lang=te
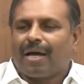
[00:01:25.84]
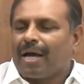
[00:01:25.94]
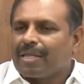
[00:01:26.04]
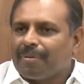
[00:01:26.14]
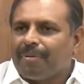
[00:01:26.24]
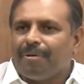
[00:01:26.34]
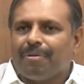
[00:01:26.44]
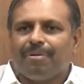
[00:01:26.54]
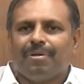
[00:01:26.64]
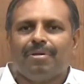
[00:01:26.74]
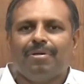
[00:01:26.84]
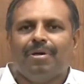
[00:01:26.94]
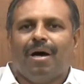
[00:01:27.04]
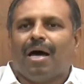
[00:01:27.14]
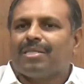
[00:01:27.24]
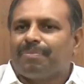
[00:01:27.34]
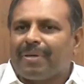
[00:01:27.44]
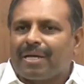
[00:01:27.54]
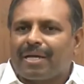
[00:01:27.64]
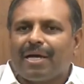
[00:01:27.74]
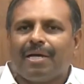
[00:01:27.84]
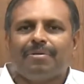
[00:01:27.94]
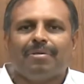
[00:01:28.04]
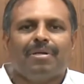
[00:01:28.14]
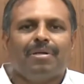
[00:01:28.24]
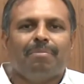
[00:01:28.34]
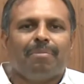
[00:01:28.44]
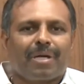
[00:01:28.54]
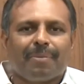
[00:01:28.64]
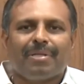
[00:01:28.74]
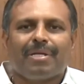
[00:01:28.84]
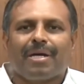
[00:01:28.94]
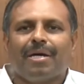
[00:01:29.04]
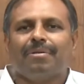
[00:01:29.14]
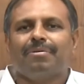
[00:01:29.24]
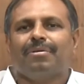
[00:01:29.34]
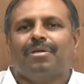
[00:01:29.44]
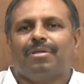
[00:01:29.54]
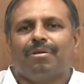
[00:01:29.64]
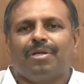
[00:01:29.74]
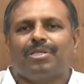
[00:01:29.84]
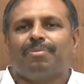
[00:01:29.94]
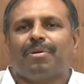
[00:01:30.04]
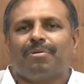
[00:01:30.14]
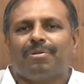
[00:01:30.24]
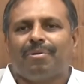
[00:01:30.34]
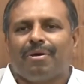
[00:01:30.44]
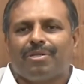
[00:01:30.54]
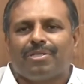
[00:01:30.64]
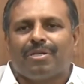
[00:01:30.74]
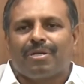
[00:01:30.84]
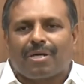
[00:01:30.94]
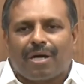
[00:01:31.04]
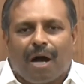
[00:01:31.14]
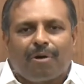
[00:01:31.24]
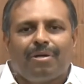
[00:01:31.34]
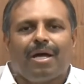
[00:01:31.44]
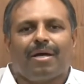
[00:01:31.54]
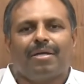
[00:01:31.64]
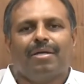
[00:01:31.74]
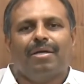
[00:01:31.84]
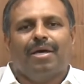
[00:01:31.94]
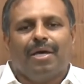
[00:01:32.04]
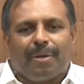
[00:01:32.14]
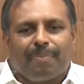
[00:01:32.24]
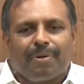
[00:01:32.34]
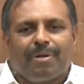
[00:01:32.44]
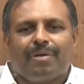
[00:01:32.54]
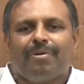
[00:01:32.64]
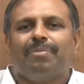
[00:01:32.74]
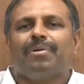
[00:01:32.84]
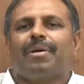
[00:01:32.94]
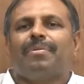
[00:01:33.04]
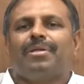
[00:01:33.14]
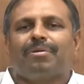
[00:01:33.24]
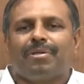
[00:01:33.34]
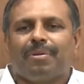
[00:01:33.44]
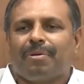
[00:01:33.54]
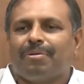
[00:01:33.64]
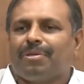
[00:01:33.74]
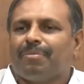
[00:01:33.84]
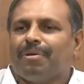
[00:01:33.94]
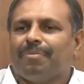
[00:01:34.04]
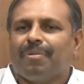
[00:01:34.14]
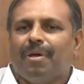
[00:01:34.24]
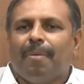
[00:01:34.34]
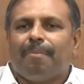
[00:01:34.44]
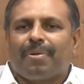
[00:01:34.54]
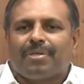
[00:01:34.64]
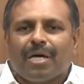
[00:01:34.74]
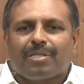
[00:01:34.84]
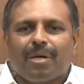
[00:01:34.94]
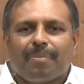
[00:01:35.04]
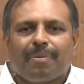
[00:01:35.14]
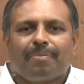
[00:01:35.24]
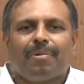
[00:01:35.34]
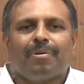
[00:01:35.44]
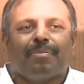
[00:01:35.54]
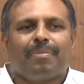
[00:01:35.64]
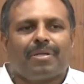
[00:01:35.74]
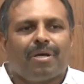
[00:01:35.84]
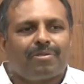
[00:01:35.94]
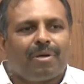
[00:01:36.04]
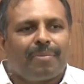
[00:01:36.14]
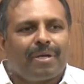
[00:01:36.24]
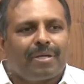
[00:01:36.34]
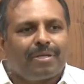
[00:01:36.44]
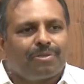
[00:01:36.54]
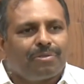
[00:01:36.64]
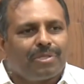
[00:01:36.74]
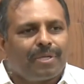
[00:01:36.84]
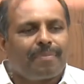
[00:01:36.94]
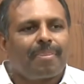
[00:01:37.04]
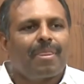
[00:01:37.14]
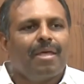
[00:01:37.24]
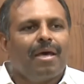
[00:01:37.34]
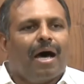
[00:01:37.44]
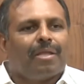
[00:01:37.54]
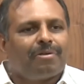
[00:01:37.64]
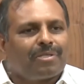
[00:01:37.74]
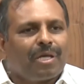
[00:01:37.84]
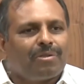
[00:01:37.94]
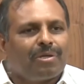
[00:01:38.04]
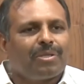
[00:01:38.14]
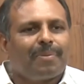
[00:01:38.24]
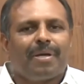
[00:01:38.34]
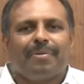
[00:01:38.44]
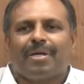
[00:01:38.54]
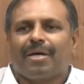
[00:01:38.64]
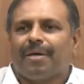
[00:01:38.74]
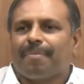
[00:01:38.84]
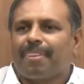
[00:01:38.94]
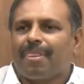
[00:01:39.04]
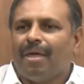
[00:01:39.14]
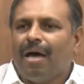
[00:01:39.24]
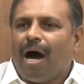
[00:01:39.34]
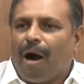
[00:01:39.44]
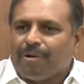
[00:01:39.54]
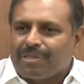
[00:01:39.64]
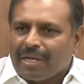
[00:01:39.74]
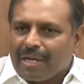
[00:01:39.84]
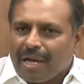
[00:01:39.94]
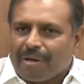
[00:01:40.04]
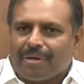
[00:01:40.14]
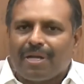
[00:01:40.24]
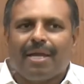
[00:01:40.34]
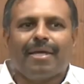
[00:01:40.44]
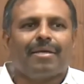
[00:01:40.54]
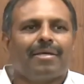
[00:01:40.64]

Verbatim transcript: గతంలో స్పీకర్ గారు ముఖ్యమంత్రి గారు తెలుగుదేశం ప్రభుత్వంలో వివరించినట్లు కాకుండా ఇప్పుడున్నటువంటి ముఖ్యమంత్రి కొత్త ప్రభుత్వంలో ప్రజాస్వామ్యంలో ప్రజాస్వామ్యాన్ని చూసి అందరూ సంతోషపడే విధంగా హౌస్ అంటే ఇలా ఉండాలి